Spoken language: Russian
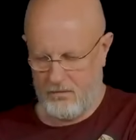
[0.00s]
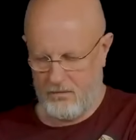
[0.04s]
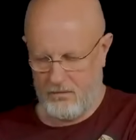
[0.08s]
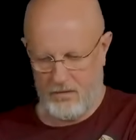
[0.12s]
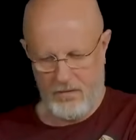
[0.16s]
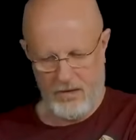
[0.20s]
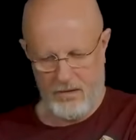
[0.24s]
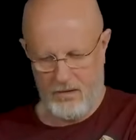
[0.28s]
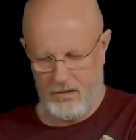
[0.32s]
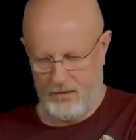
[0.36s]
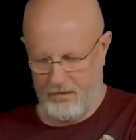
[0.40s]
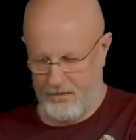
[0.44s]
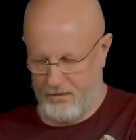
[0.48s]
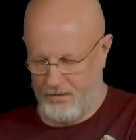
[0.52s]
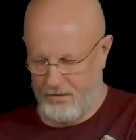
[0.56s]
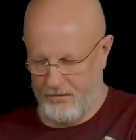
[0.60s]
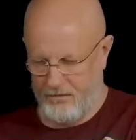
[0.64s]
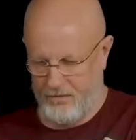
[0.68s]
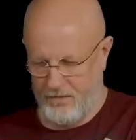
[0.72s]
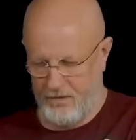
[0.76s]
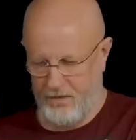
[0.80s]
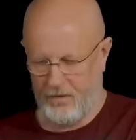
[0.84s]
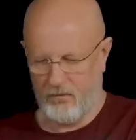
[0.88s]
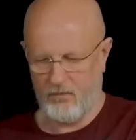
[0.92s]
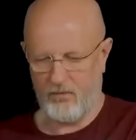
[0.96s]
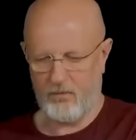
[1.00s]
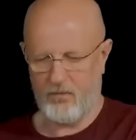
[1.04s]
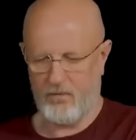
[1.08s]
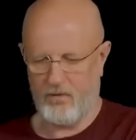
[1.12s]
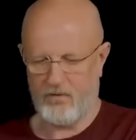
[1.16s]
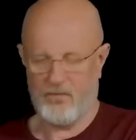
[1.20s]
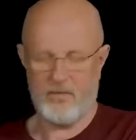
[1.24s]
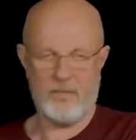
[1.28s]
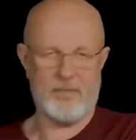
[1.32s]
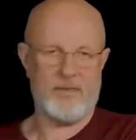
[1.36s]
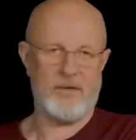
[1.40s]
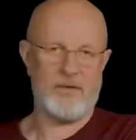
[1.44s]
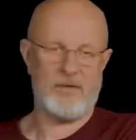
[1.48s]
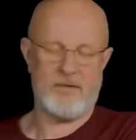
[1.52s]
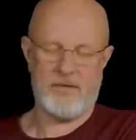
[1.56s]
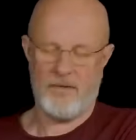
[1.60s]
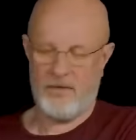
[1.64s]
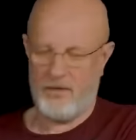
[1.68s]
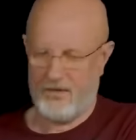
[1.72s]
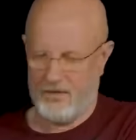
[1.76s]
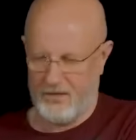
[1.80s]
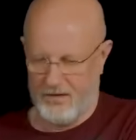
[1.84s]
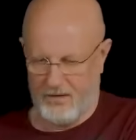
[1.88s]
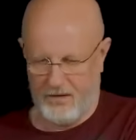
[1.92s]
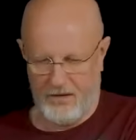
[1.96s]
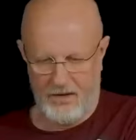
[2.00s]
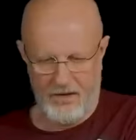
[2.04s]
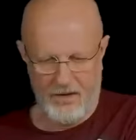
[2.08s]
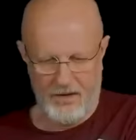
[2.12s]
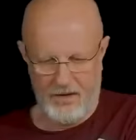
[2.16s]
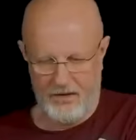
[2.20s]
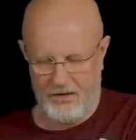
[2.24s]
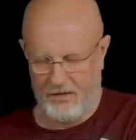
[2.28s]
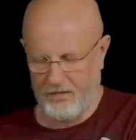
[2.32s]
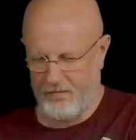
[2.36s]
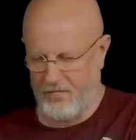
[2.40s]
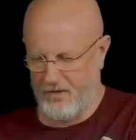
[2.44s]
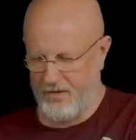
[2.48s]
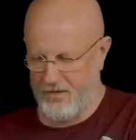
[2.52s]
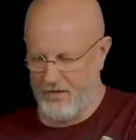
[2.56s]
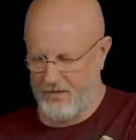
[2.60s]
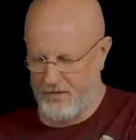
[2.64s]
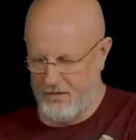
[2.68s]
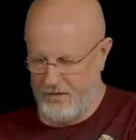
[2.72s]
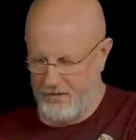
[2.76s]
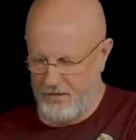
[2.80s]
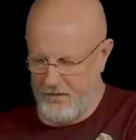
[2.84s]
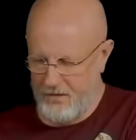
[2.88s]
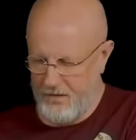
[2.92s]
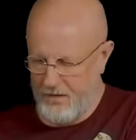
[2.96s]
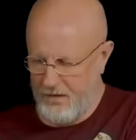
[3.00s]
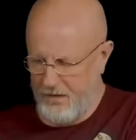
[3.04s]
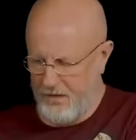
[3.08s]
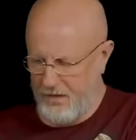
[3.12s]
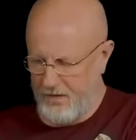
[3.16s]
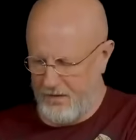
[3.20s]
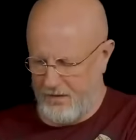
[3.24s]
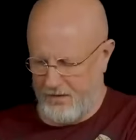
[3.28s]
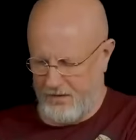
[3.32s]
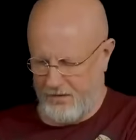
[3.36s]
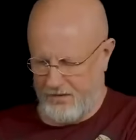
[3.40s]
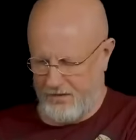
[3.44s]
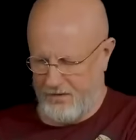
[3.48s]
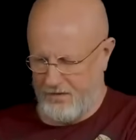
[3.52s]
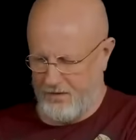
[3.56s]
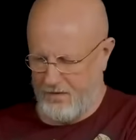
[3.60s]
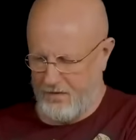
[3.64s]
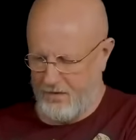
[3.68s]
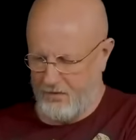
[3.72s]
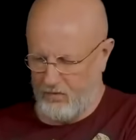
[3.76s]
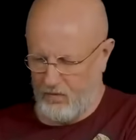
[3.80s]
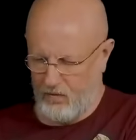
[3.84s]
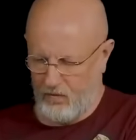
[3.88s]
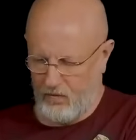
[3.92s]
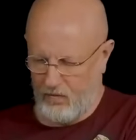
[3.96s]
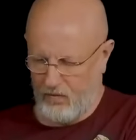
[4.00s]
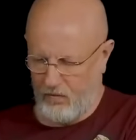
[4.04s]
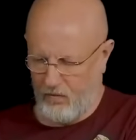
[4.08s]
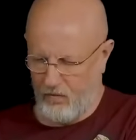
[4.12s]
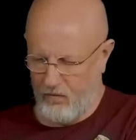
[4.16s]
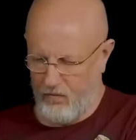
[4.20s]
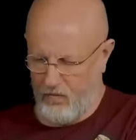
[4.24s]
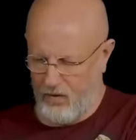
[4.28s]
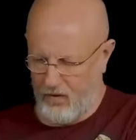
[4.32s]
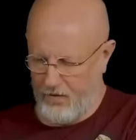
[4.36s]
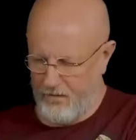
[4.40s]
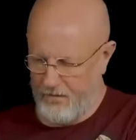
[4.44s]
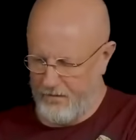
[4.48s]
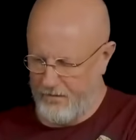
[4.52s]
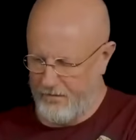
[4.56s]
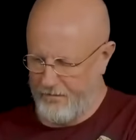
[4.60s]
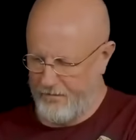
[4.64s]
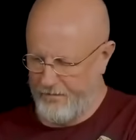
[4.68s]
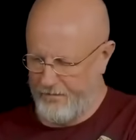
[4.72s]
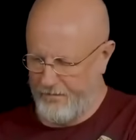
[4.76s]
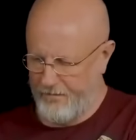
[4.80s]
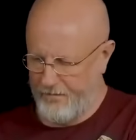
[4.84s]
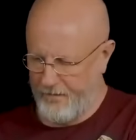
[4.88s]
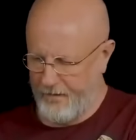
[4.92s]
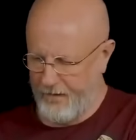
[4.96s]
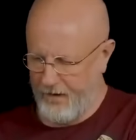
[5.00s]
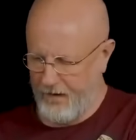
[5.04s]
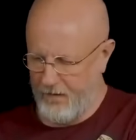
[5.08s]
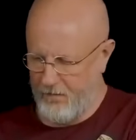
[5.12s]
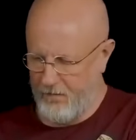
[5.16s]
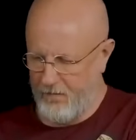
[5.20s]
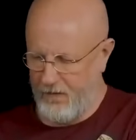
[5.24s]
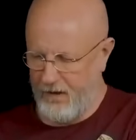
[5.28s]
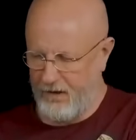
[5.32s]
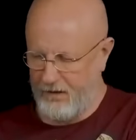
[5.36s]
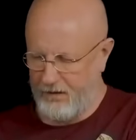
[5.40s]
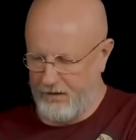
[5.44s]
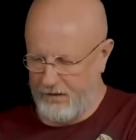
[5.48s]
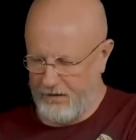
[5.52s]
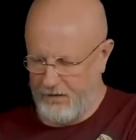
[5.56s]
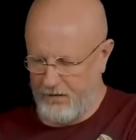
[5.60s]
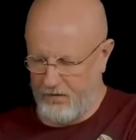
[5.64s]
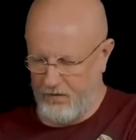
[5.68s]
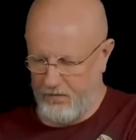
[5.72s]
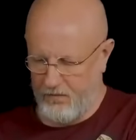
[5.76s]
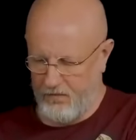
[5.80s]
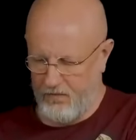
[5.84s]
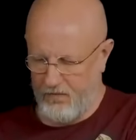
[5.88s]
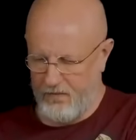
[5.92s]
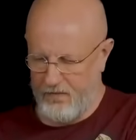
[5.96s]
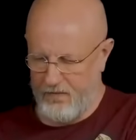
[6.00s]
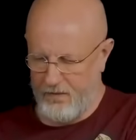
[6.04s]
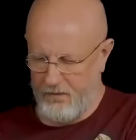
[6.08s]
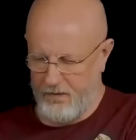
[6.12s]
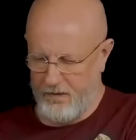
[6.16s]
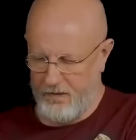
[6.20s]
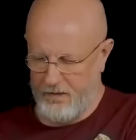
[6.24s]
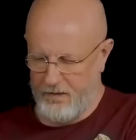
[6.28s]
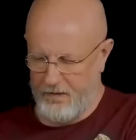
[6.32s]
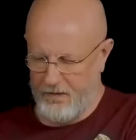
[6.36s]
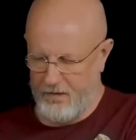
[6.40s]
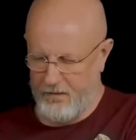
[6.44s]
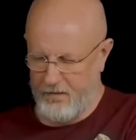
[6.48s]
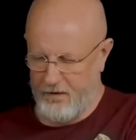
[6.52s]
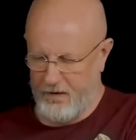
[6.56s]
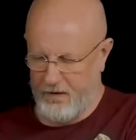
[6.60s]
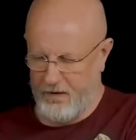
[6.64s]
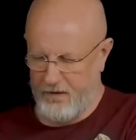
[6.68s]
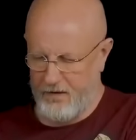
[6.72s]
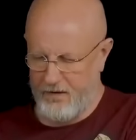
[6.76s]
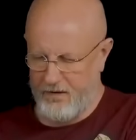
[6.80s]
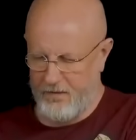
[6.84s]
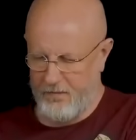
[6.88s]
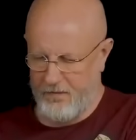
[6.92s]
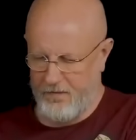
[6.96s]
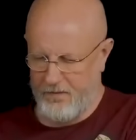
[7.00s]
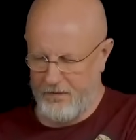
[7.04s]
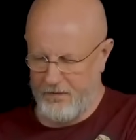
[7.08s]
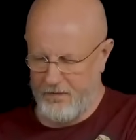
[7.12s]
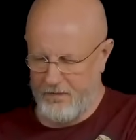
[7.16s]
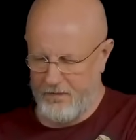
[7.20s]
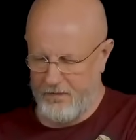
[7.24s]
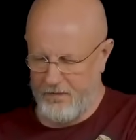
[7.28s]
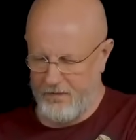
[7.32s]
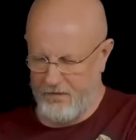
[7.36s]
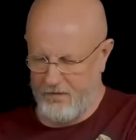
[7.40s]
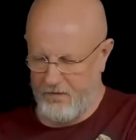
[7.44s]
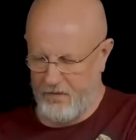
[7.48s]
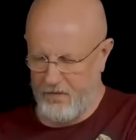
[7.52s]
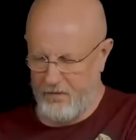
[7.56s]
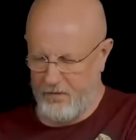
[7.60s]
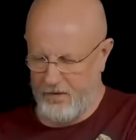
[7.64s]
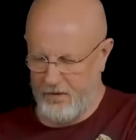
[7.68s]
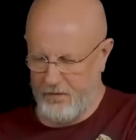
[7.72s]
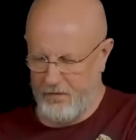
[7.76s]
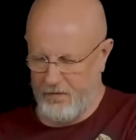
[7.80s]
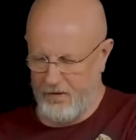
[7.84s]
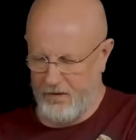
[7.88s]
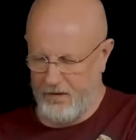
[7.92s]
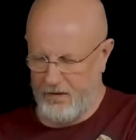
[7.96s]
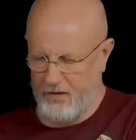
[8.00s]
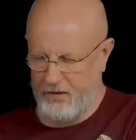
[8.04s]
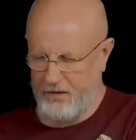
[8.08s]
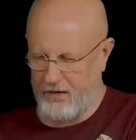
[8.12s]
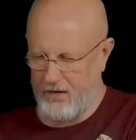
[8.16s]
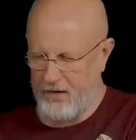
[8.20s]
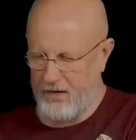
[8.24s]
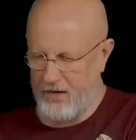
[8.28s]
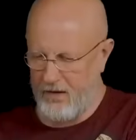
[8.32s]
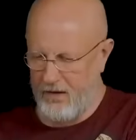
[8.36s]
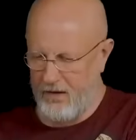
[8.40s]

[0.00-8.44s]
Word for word: Блин, я всегда думал, что пенициллин – это какая-то плесень. Зачем трупы? Мало того, после войны американцы привезли свой препарат